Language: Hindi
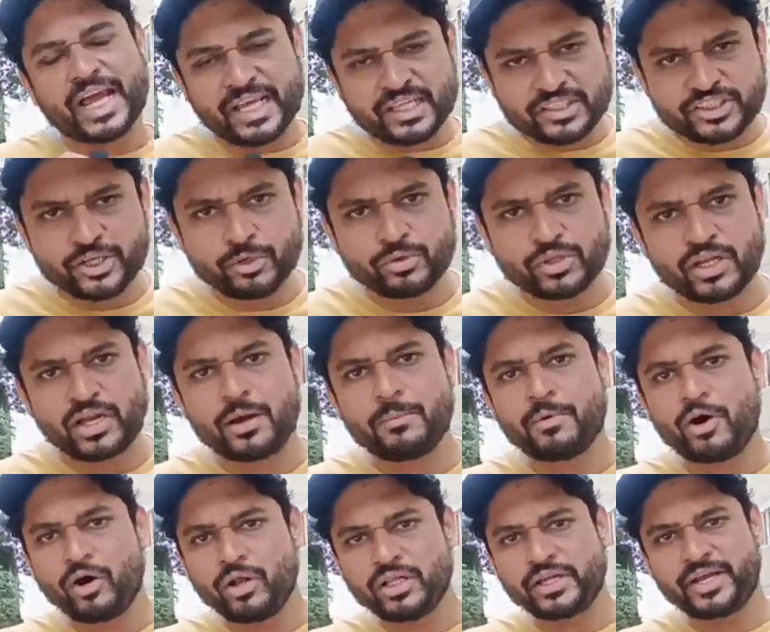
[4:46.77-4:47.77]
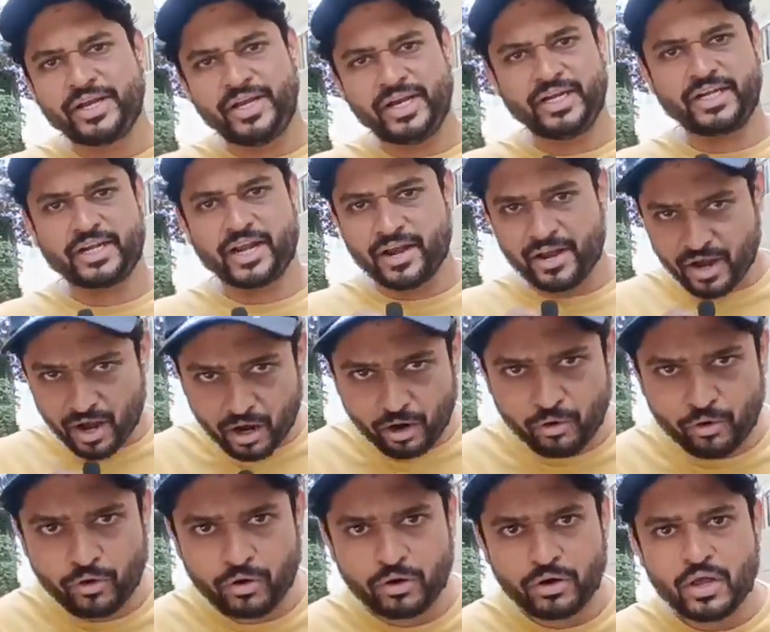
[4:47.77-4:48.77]
शायद से उतना माहौल क्रिएट ना
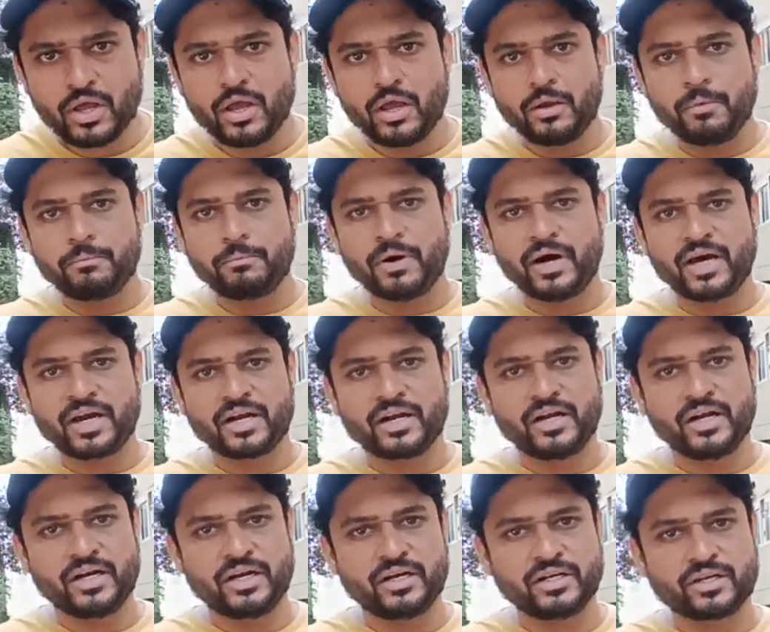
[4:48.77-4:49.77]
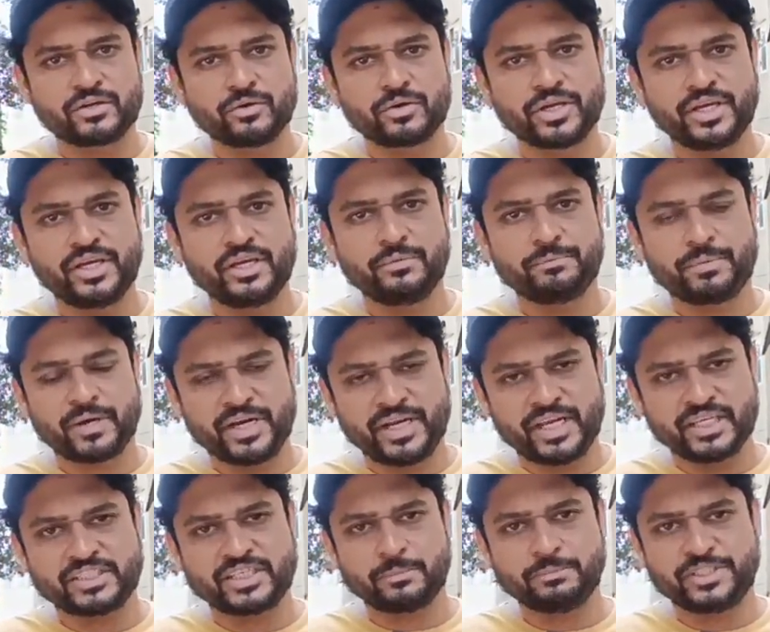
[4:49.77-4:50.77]
हो पर क्योंकि पर
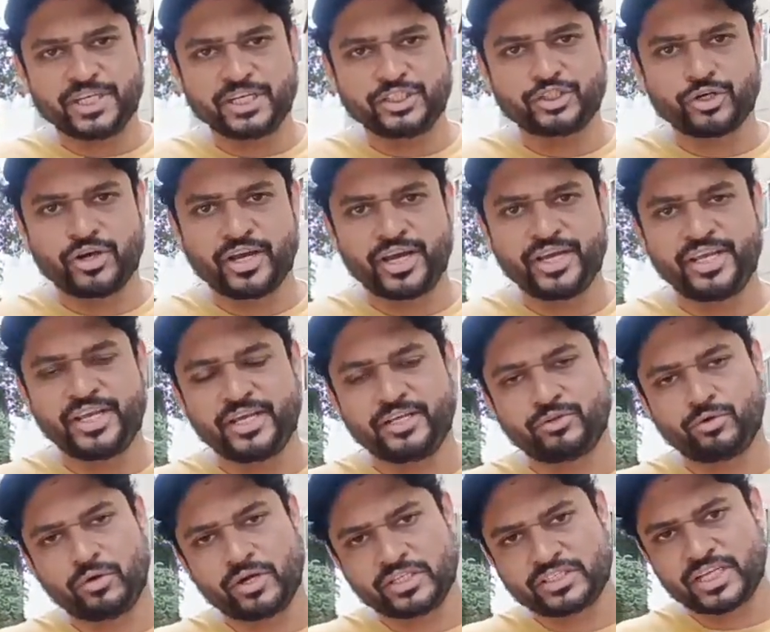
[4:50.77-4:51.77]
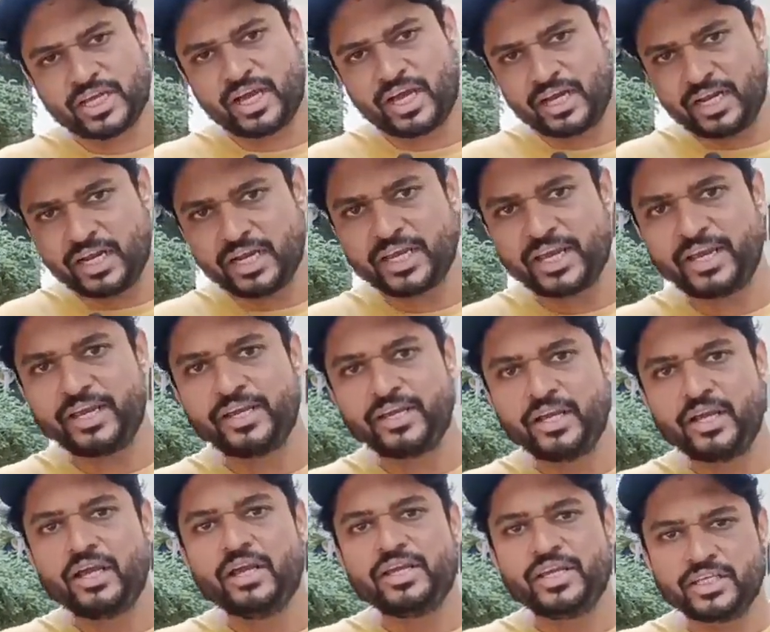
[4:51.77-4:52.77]
ये सब्जेक्ट जो है ये थोड़ा सा अलग है
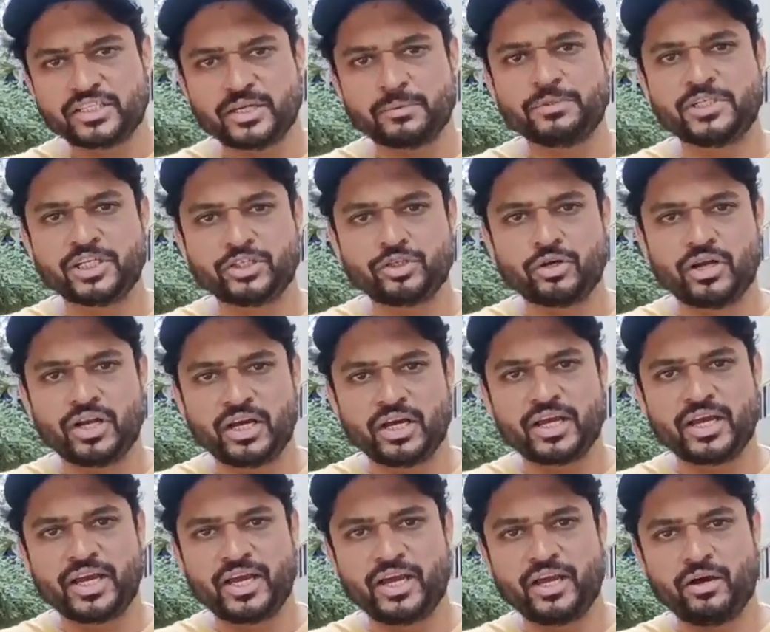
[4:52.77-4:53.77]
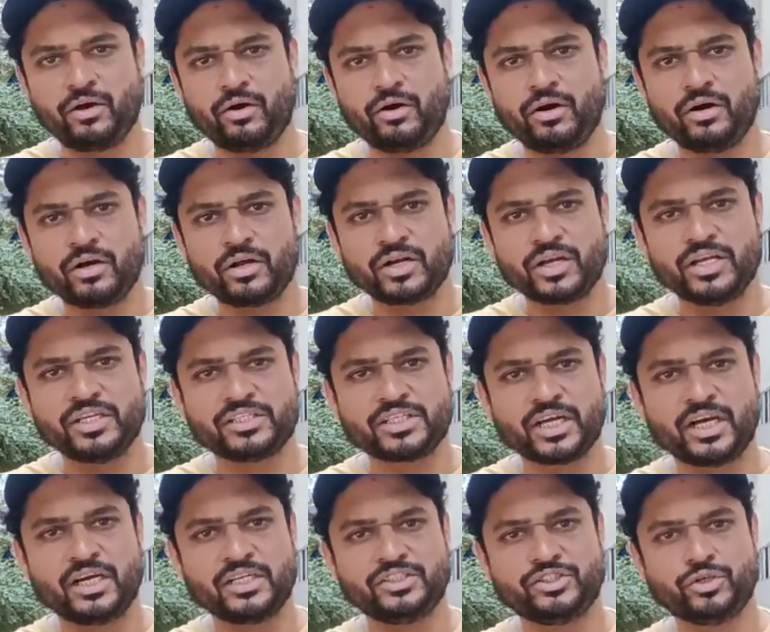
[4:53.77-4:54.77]
ये सब्जेक्ट जो अलग है और
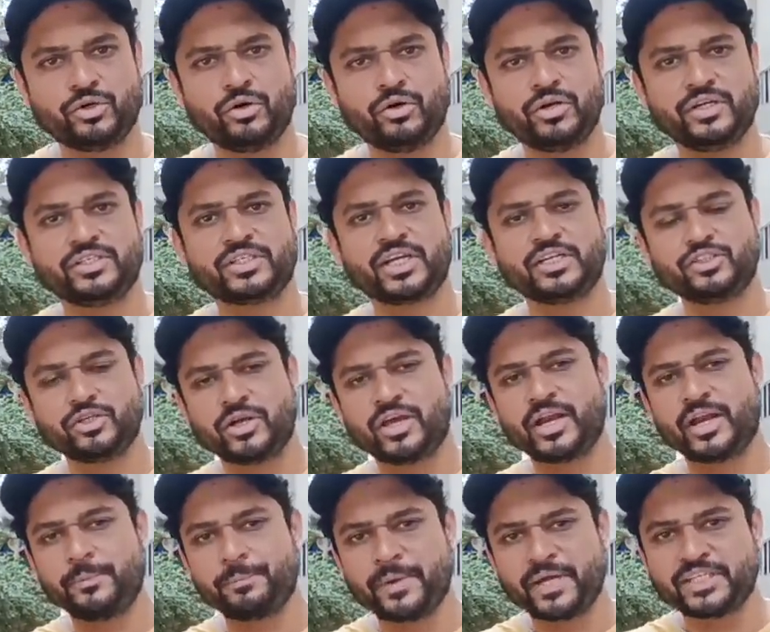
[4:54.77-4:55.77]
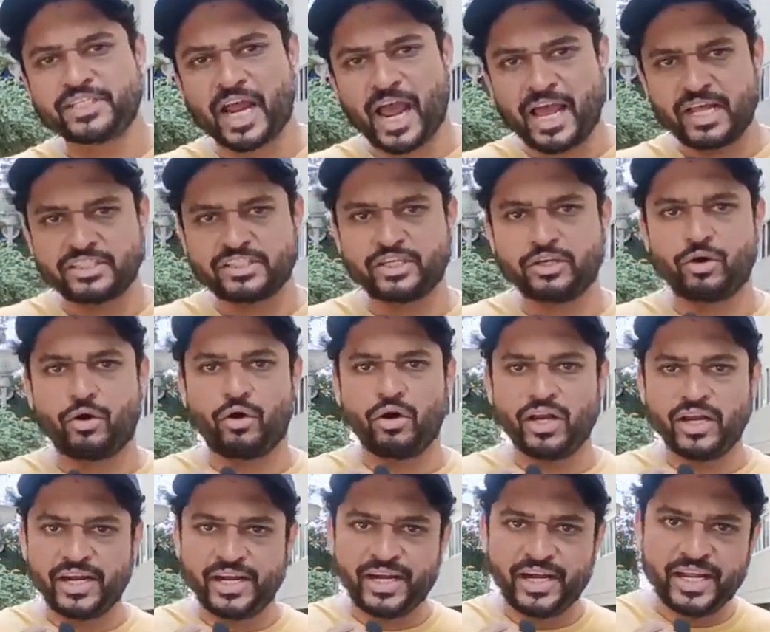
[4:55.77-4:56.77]
इसका जो इसका जो ग्रिप है शायद से
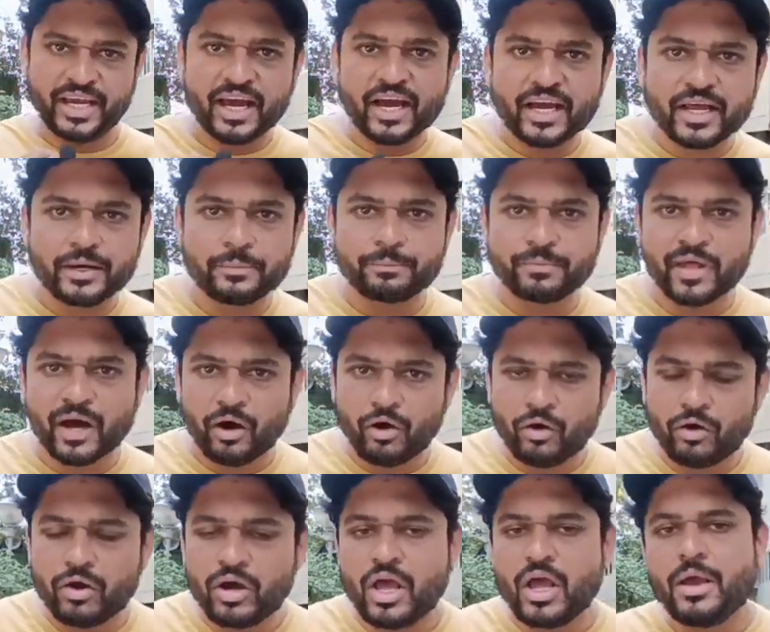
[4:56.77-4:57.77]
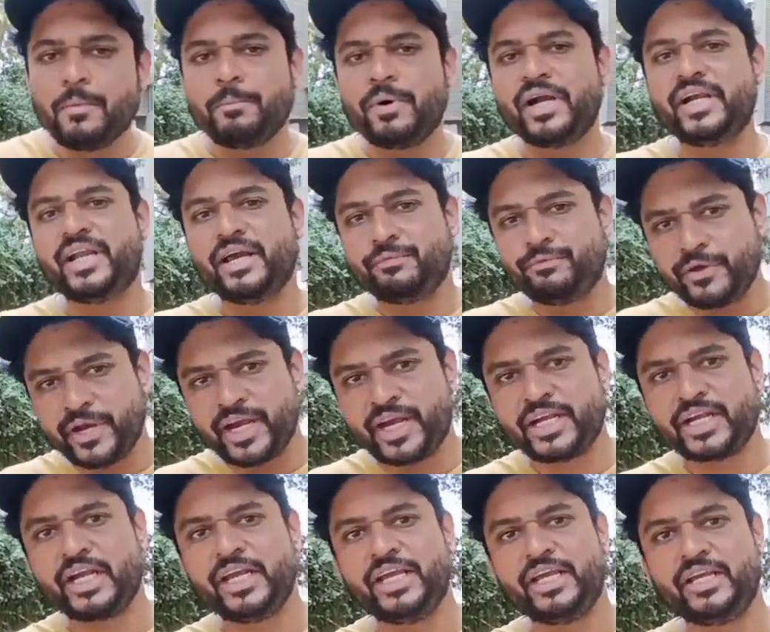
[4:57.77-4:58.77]
ऑल इंडिया ग्रिप ना हो पर
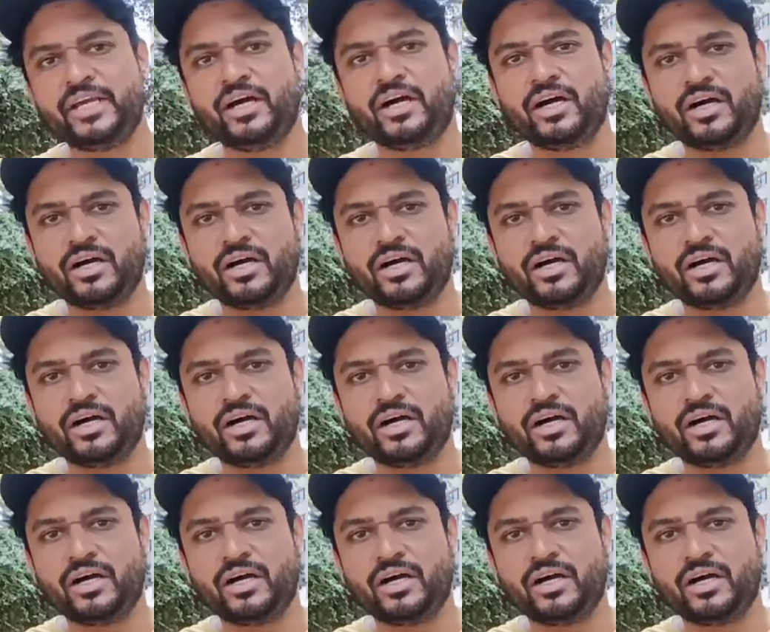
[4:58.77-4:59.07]
डेफिनेटली